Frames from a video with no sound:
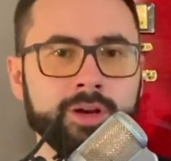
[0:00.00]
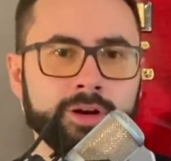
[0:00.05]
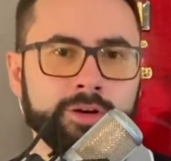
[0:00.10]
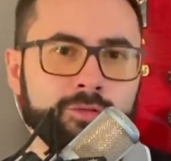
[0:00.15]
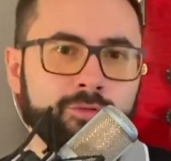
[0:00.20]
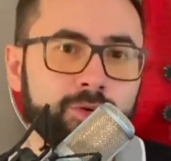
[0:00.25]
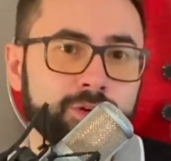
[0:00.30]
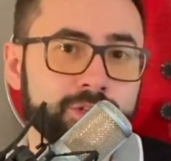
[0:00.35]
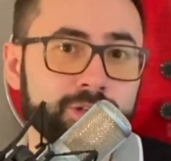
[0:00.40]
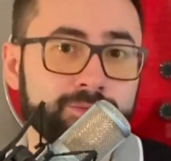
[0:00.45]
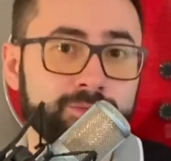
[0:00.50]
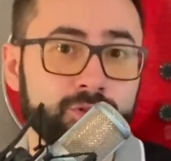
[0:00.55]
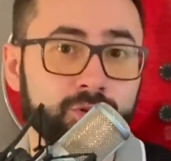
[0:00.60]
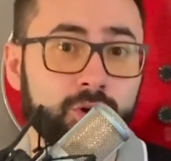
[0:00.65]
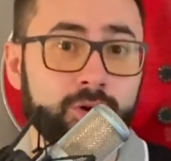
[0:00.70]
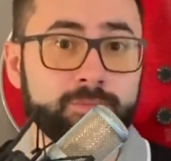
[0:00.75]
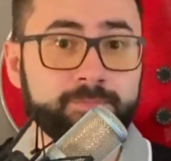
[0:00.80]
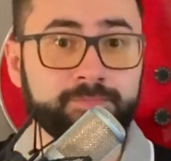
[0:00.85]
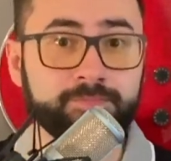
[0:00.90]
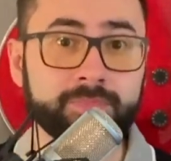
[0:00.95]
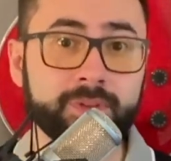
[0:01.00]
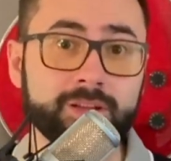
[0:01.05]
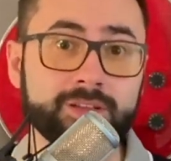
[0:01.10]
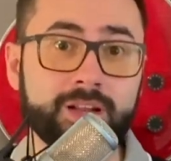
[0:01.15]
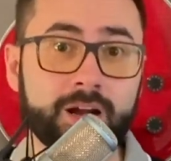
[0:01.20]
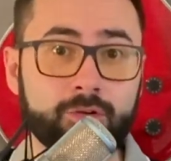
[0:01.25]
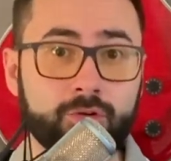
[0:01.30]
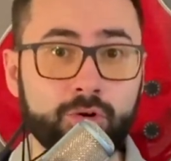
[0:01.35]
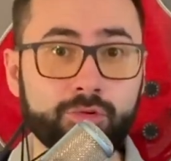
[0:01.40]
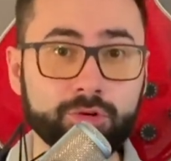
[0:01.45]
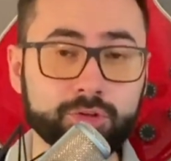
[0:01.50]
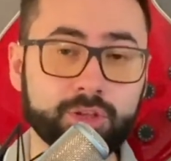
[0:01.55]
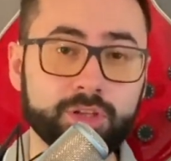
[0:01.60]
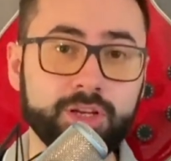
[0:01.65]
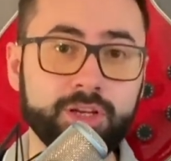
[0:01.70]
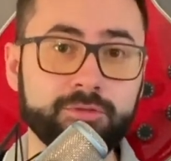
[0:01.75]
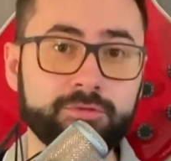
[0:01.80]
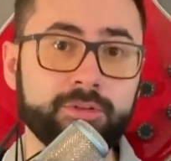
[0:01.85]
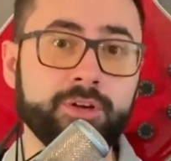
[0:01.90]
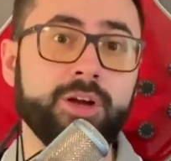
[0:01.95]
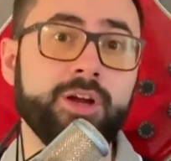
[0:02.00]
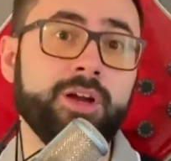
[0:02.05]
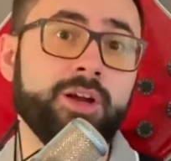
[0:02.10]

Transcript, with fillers: Вот и все. Такой вот риф.